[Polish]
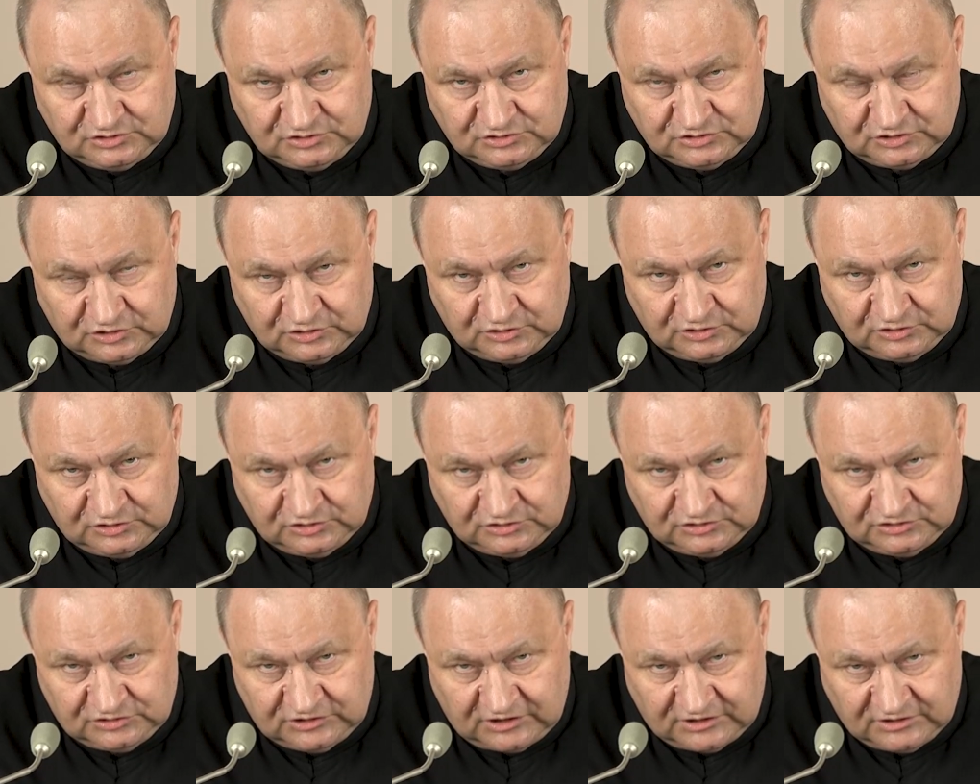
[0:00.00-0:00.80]
Czy
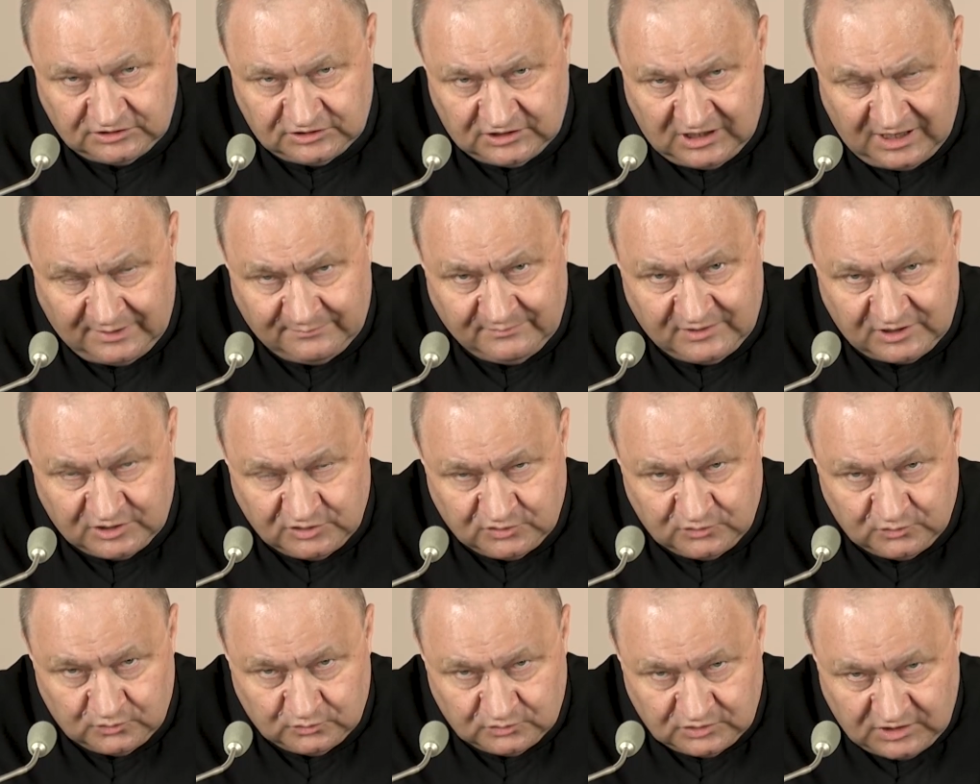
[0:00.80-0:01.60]
ten
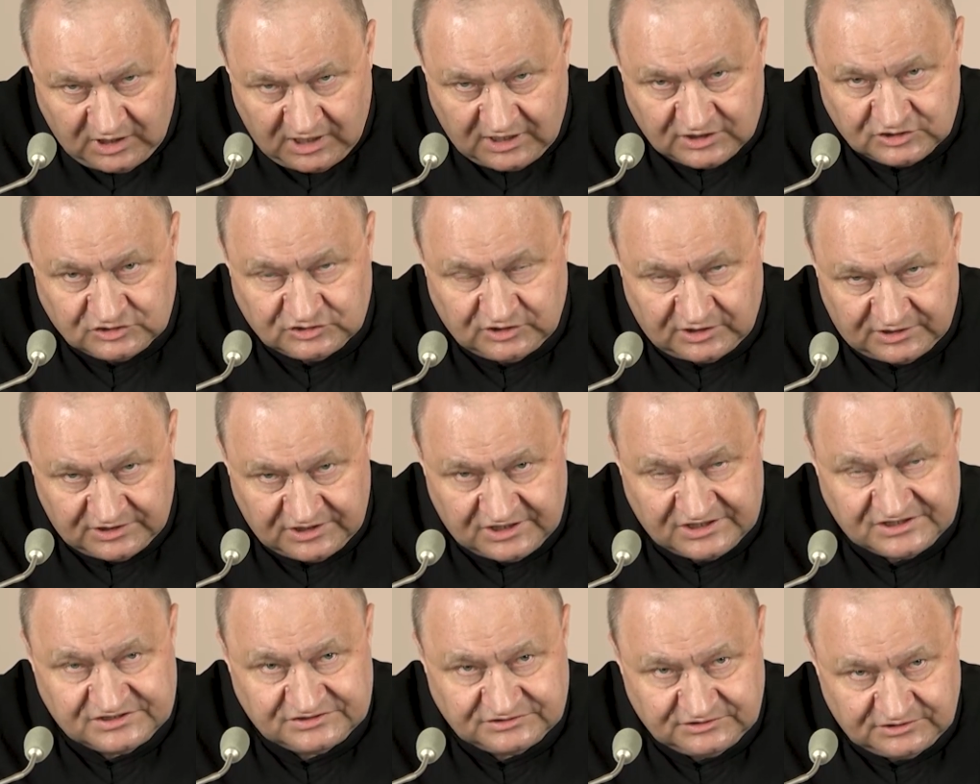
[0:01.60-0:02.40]
dramat Judasza
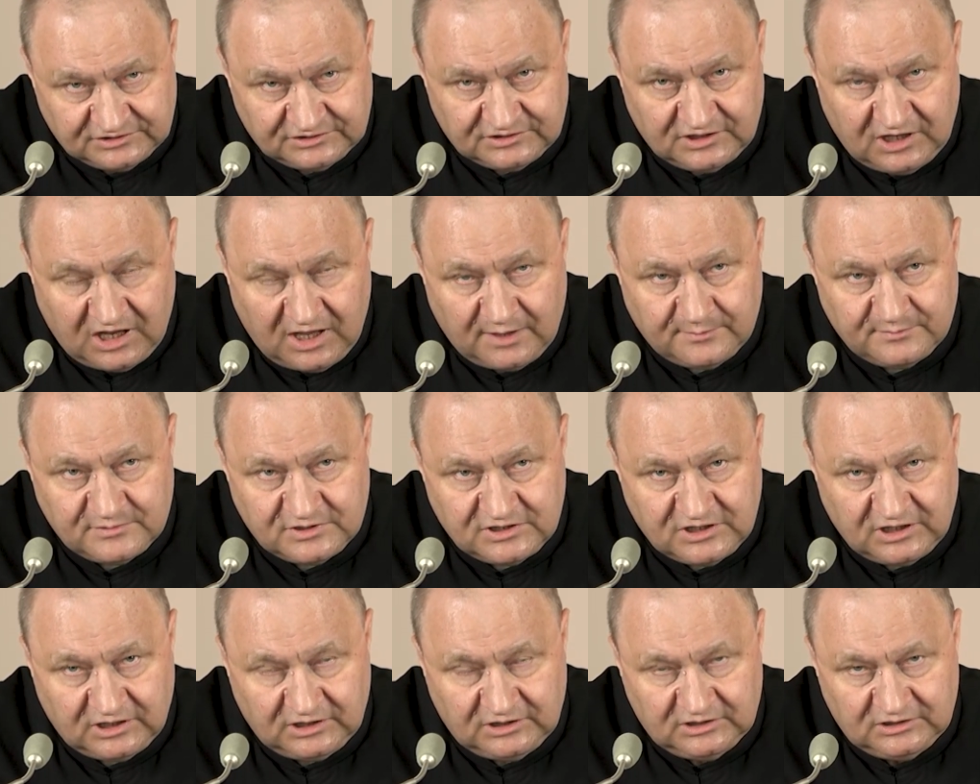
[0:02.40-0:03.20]
jest dla
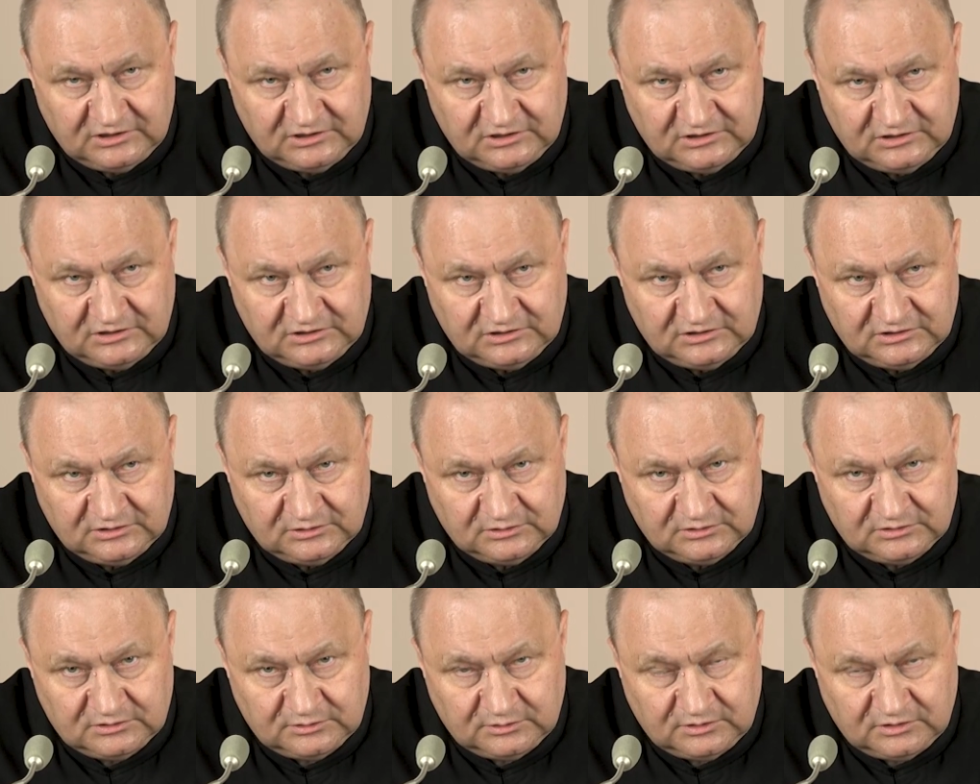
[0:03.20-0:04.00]
mnie
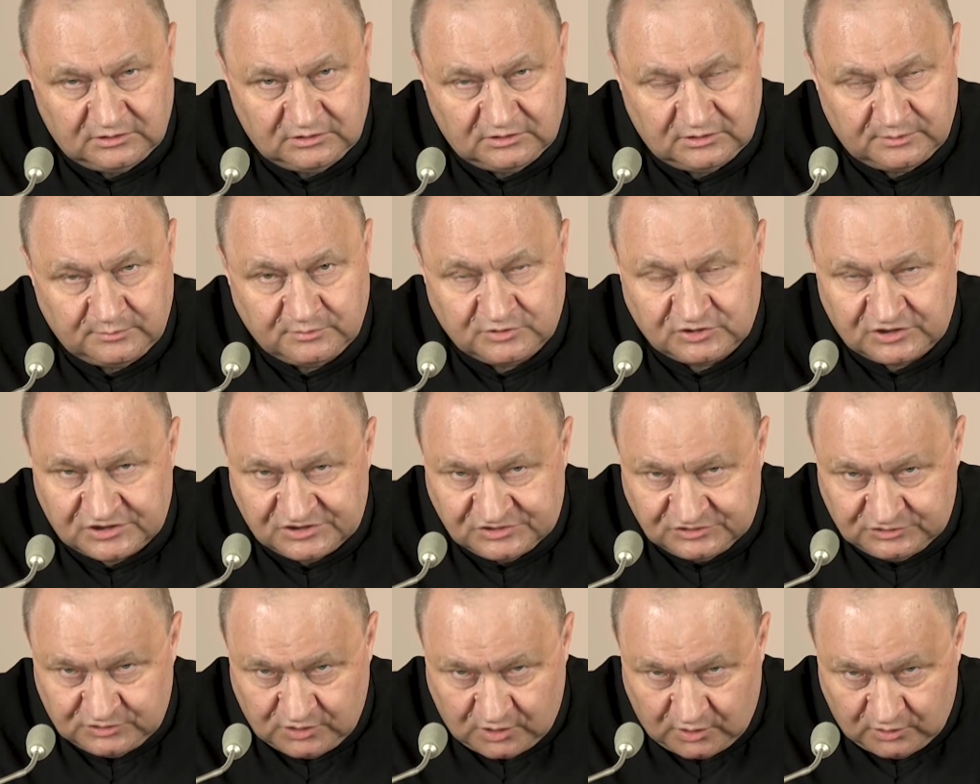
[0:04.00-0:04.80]

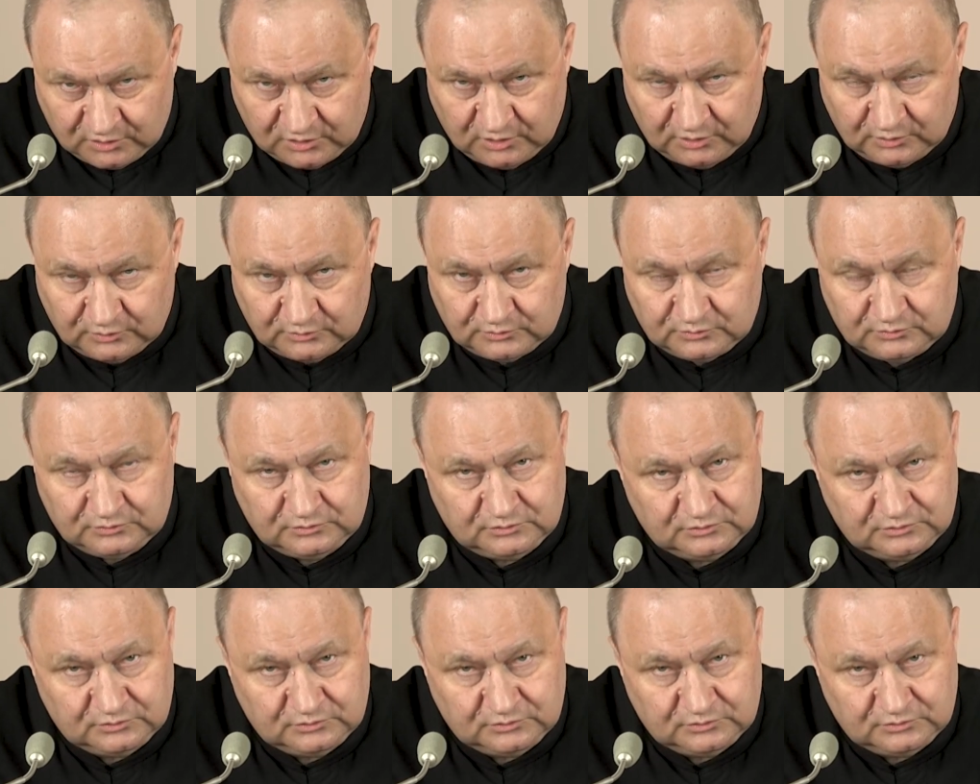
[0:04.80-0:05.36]
przestrogą?